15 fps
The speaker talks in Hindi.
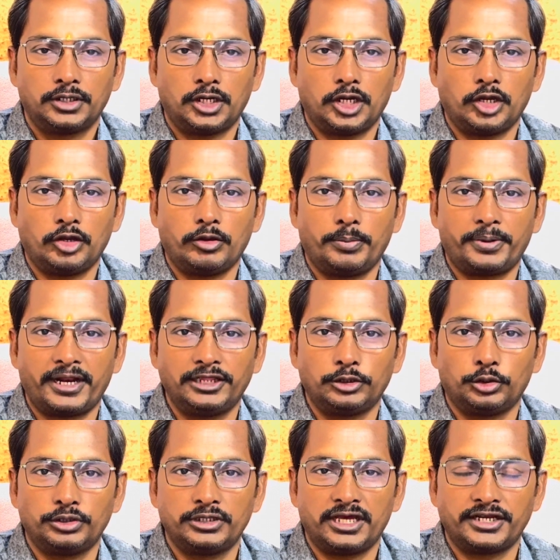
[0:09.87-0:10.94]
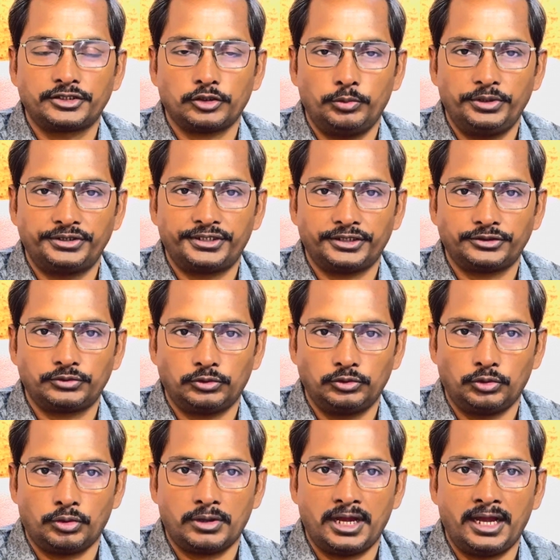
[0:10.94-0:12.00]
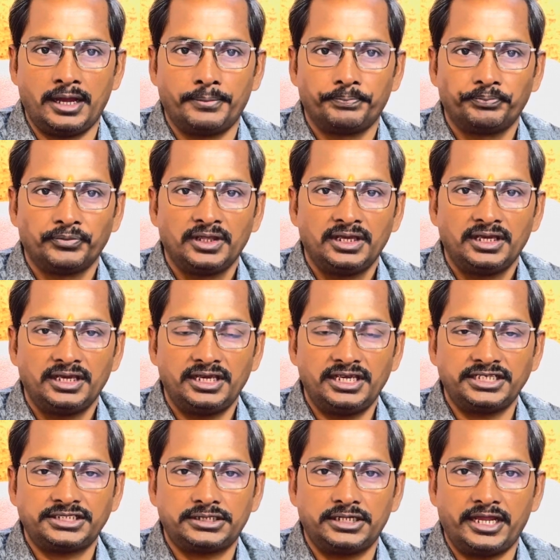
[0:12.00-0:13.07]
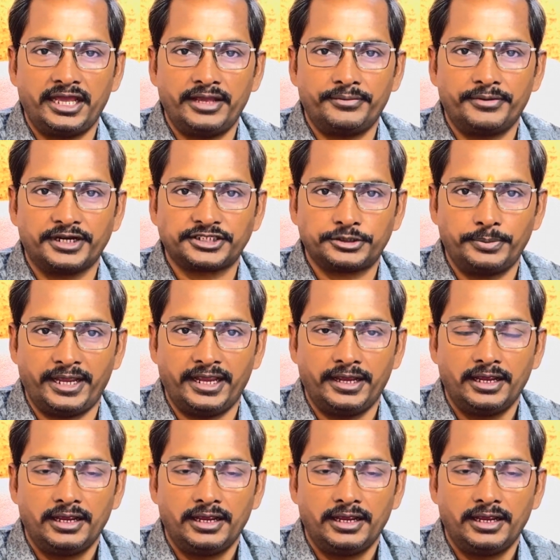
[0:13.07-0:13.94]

9 अप्रैल 2024 से शुरू होगा इस नए वर्ष में